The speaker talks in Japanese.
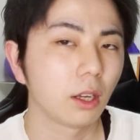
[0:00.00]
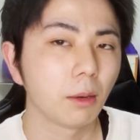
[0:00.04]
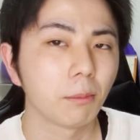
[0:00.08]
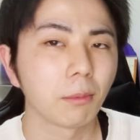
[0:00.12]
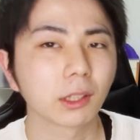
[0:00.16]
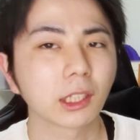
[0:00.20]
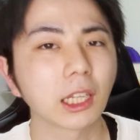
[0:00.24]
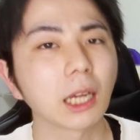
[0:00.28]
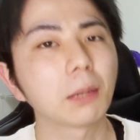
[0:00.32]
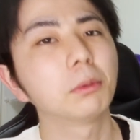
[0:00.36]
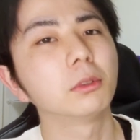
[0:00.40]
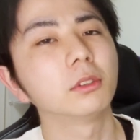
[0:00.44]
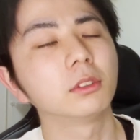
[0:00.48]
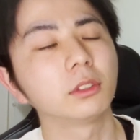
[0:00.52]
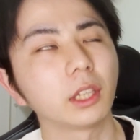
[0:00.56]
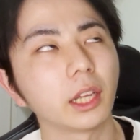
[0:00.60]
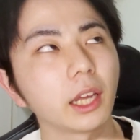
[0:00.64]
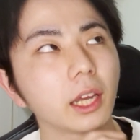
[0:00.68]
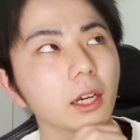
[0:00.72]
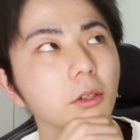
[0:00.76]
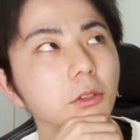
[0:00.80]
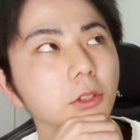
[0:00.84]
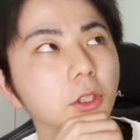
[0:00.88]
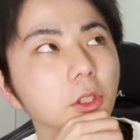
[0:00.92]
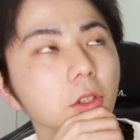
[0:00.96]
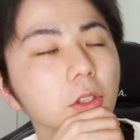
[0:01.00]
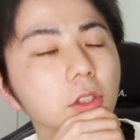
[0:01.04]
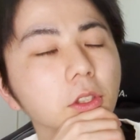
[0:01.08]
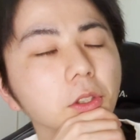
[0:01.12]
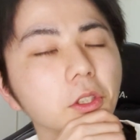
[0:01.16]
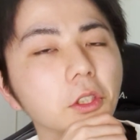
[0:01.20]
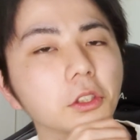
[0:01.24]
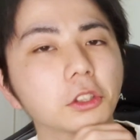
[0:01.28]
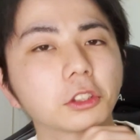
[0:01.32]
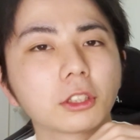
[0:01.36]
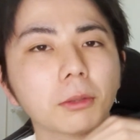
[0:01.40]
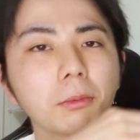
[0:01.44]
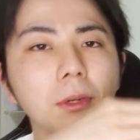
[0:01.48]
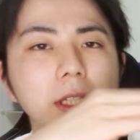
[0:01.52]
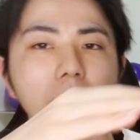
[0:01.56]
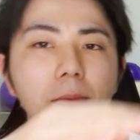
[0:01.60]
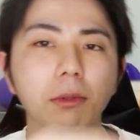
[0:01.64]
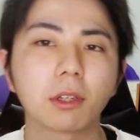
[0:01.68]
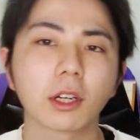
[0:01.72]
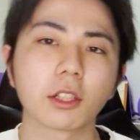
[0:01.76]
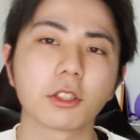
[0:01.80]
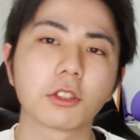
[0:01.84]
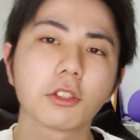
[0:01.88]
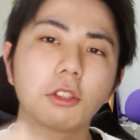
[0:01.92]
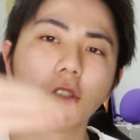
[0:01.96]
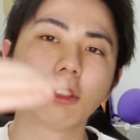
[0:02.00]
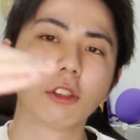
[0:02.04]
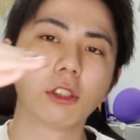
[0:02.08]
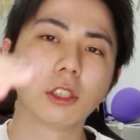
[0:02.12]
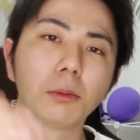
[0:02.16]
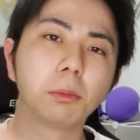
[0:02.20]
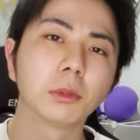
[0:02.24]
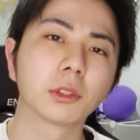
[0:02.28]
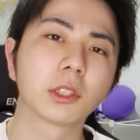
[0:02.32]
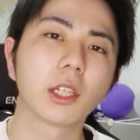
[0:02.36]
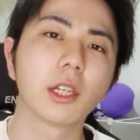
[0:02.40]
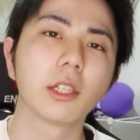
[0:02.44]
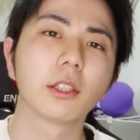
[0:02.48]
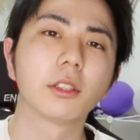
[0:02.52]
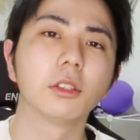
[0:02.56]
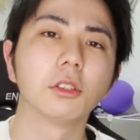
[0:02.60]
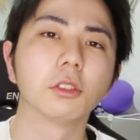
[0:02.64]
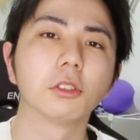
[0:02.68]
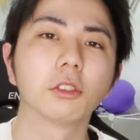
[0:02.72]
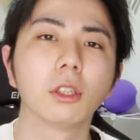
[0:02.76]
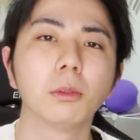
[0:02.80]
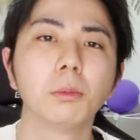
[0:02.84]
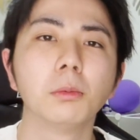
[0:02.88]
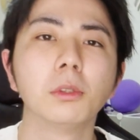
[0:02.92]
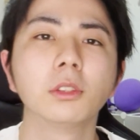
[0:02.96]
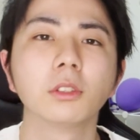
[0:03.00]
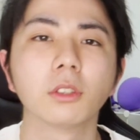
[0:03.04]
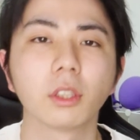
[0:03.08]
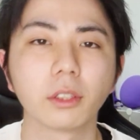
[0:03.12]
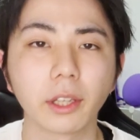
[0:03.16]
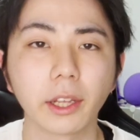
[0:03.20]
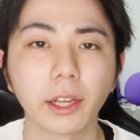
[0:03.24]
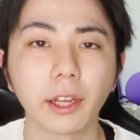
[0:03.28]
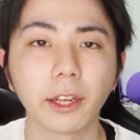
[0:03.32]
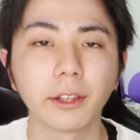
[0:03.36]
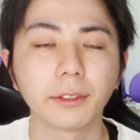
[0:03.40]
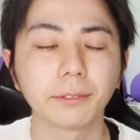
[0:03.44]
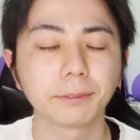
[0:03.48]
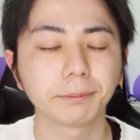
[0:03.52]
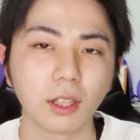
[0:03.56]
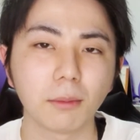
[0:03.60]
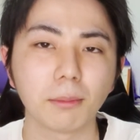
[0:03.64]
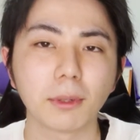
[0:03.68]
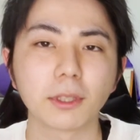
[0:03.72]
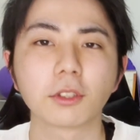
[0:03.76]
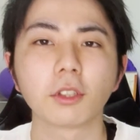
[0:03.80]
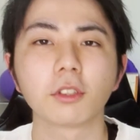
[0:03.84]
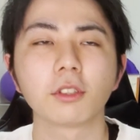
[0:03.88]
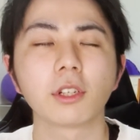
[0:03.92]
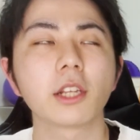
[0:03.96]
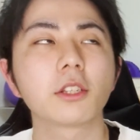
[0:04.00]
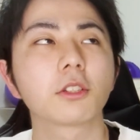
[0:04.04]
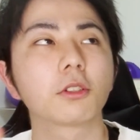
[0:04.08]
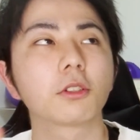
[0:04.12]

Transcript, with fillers: まあ、多分ね、こう続々とまだまだ情報も出てくると思うので、まあ、そういうね、